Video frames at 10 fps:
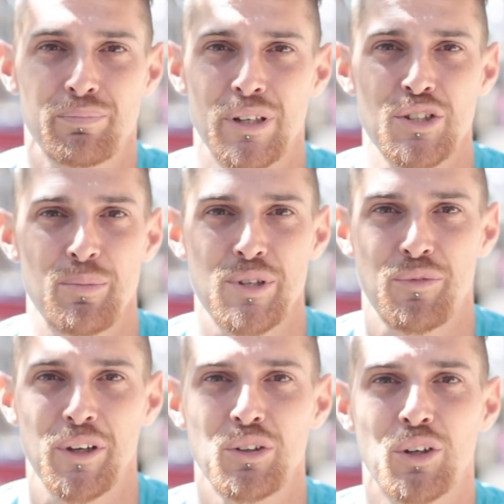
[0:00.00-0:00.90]
per il semplice
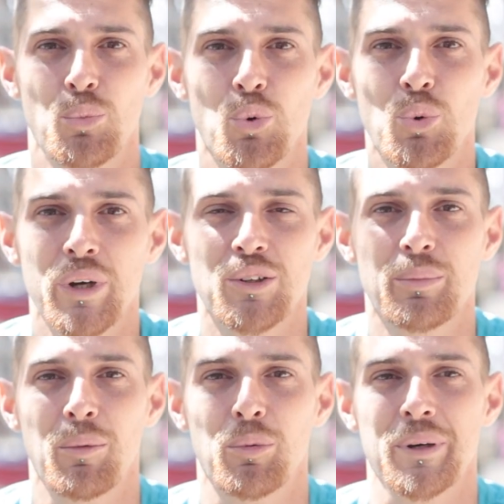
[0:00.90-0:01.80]
fatto che comunque
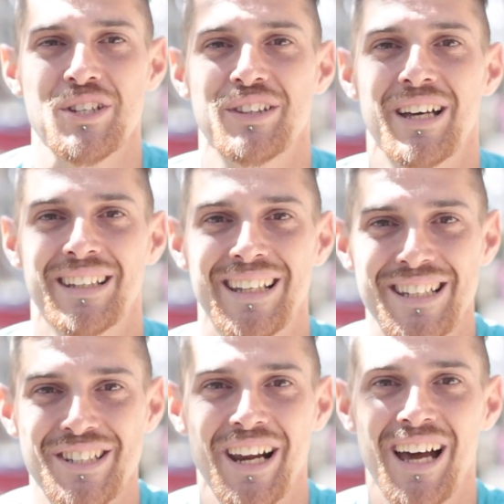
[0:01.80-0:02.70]
dobbiamo presentare delle
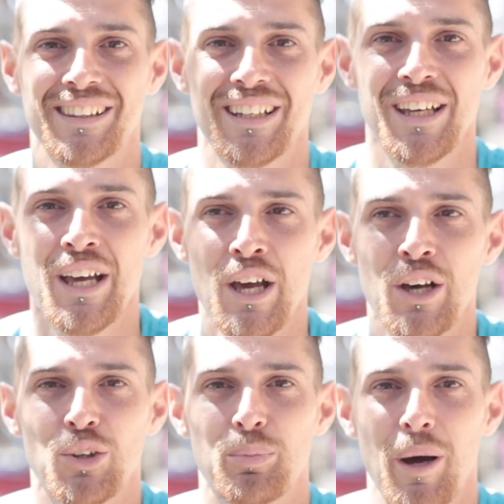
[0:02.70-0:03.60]
serate,
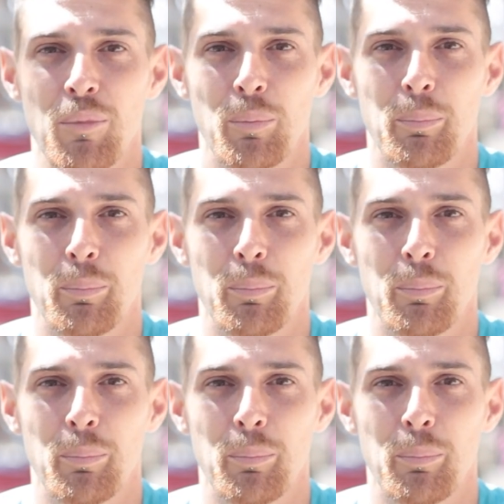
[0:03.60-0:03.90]
dobbiamo